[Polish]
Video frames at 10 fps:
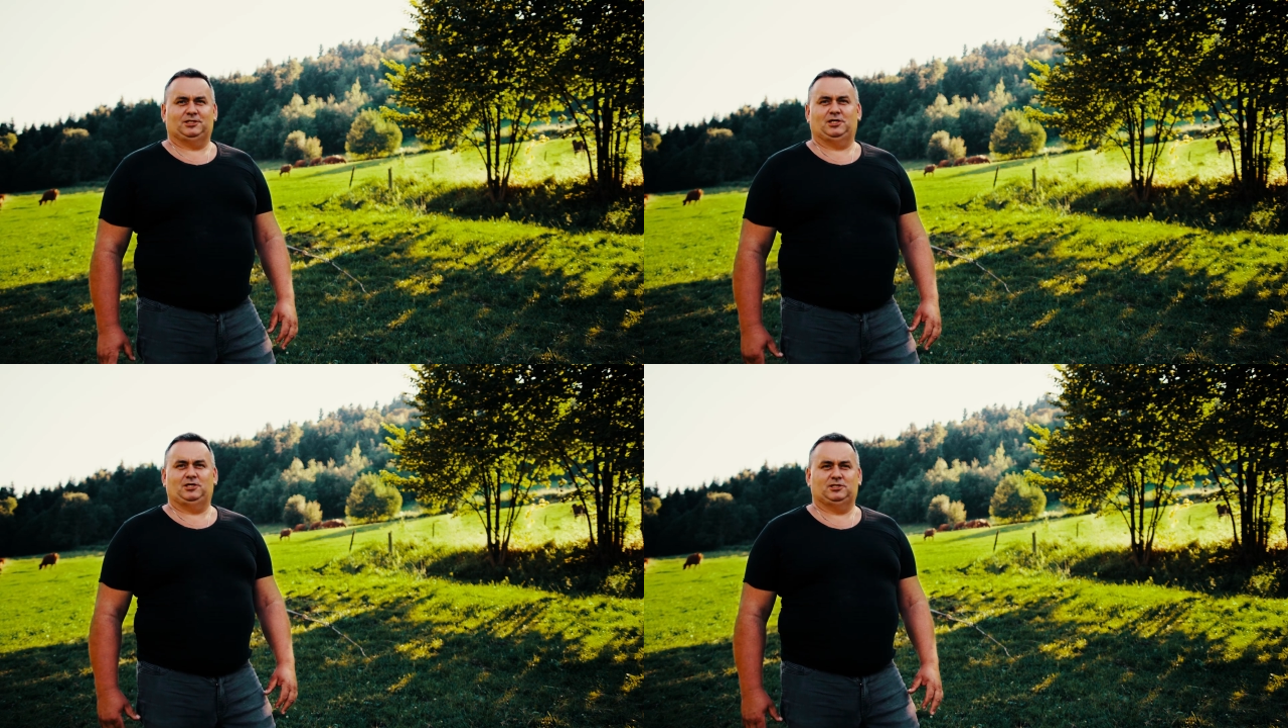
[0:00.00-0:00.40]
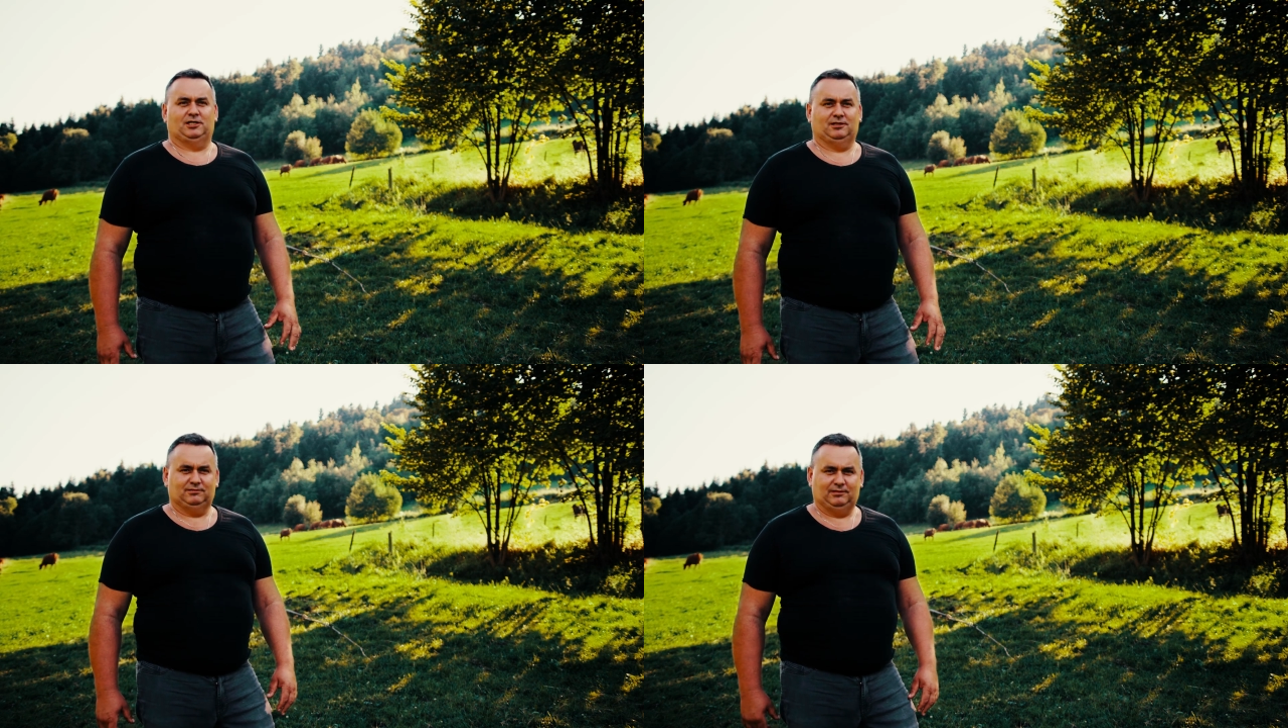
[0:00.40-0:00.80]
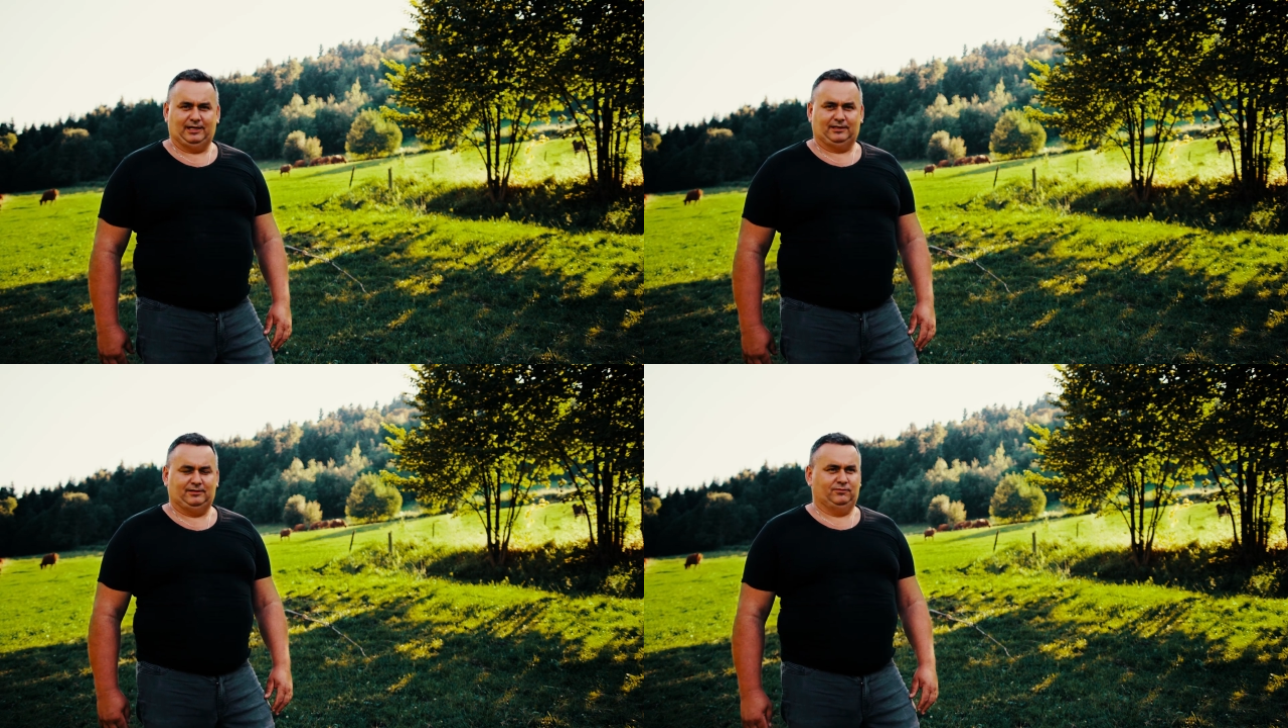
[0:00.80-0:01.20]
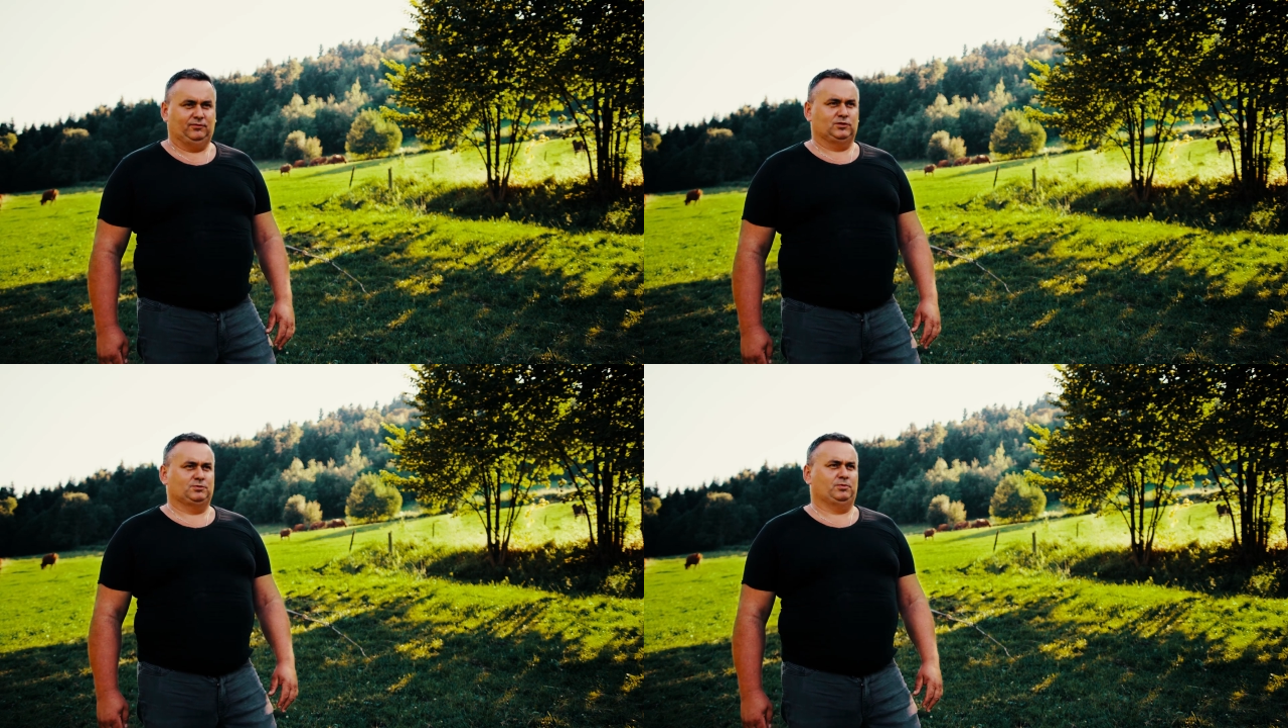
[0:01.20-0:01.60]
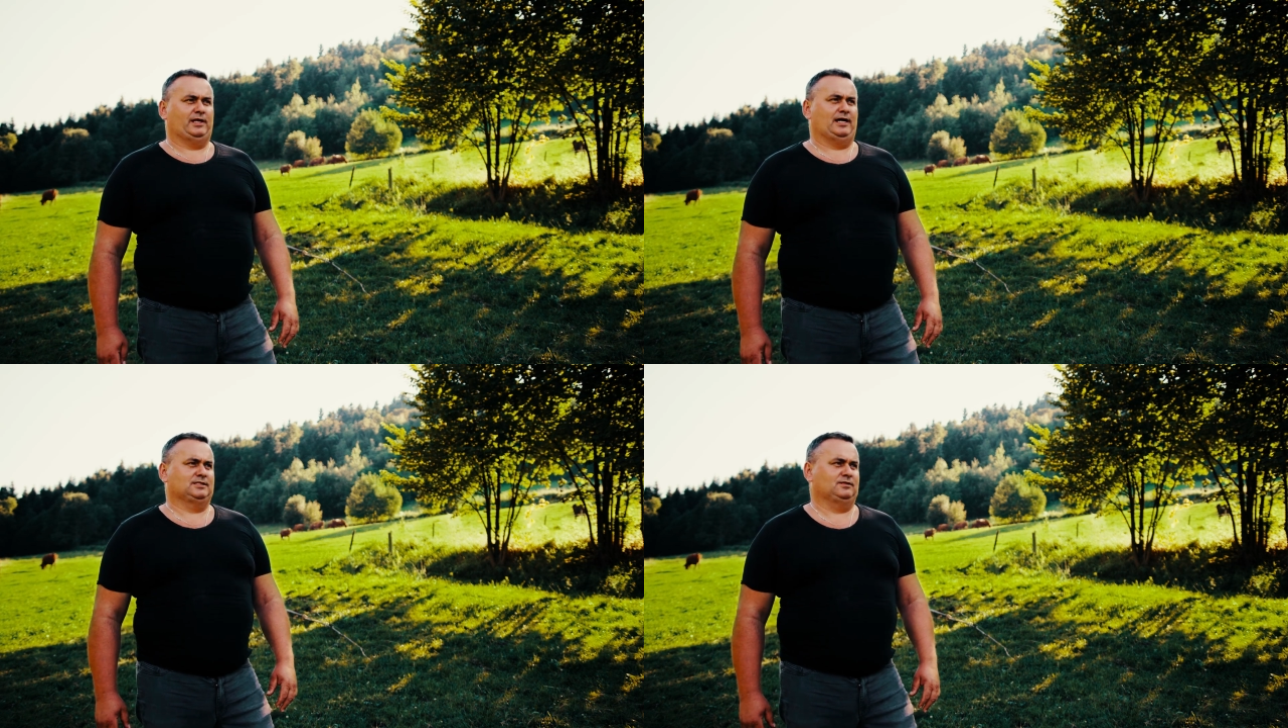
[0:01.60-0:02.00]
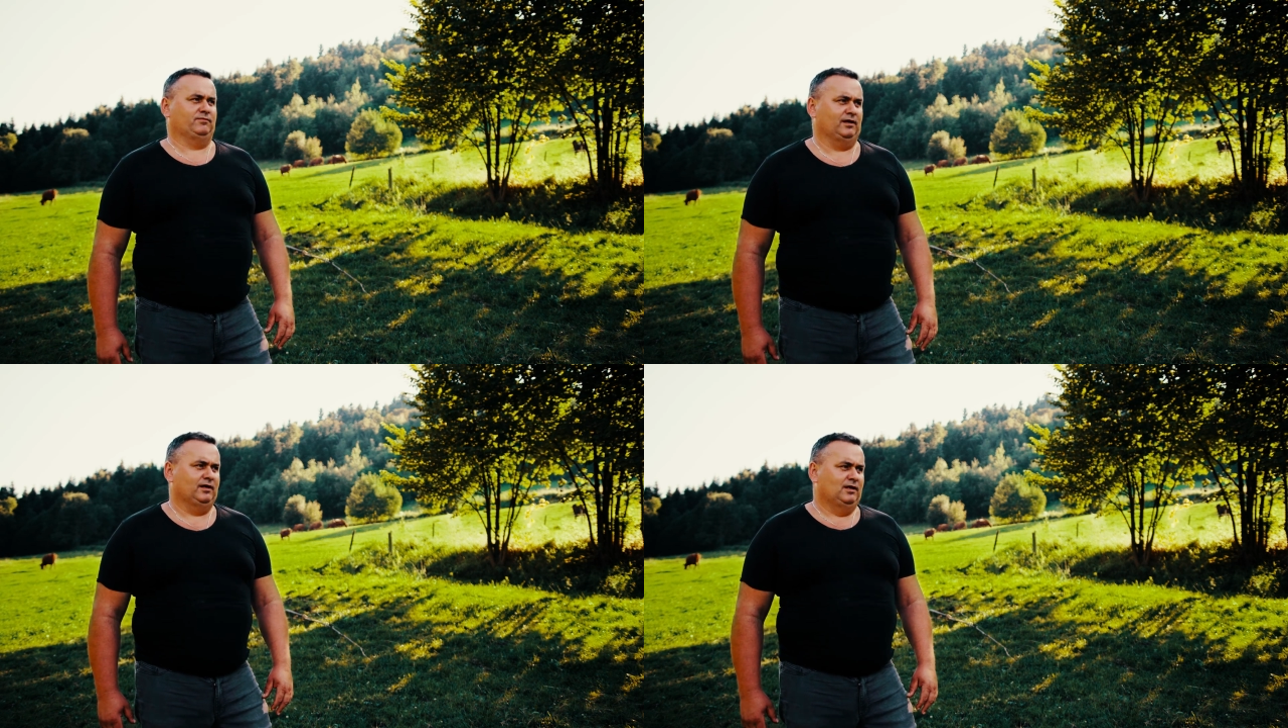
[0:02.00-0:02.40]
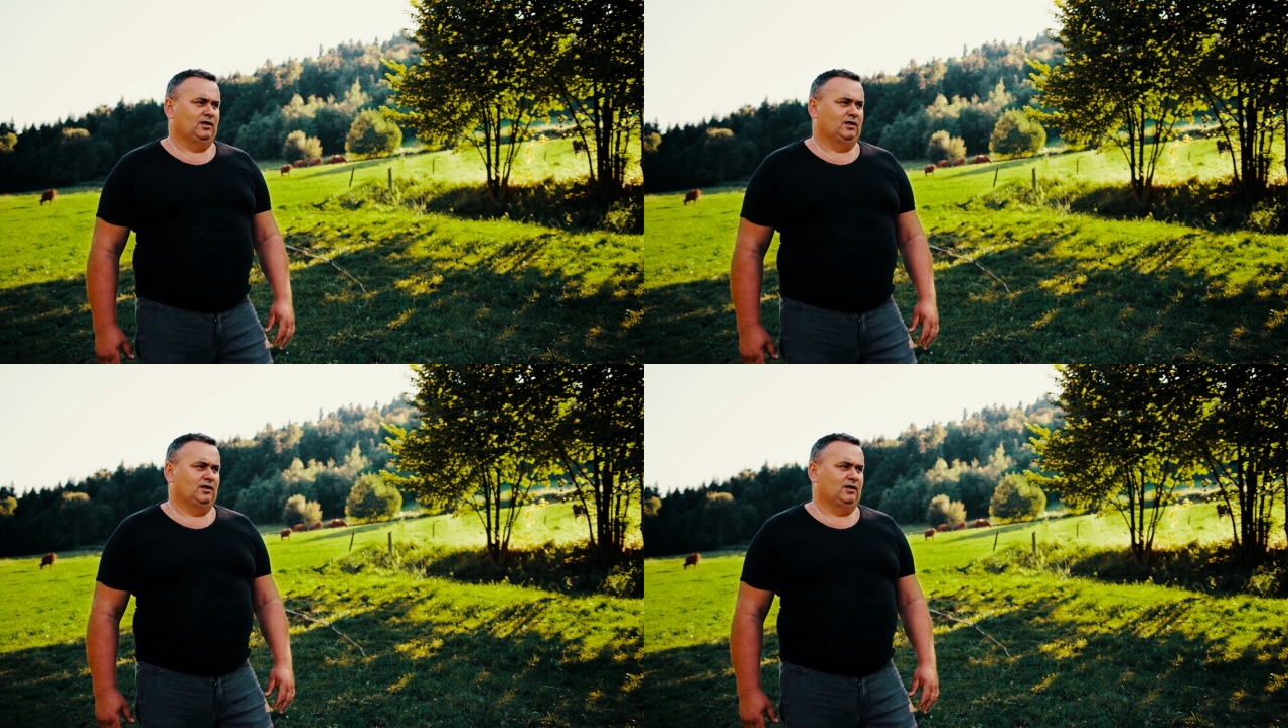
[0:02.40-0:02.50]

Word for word: gdzie indziej jak w gospodarstwie.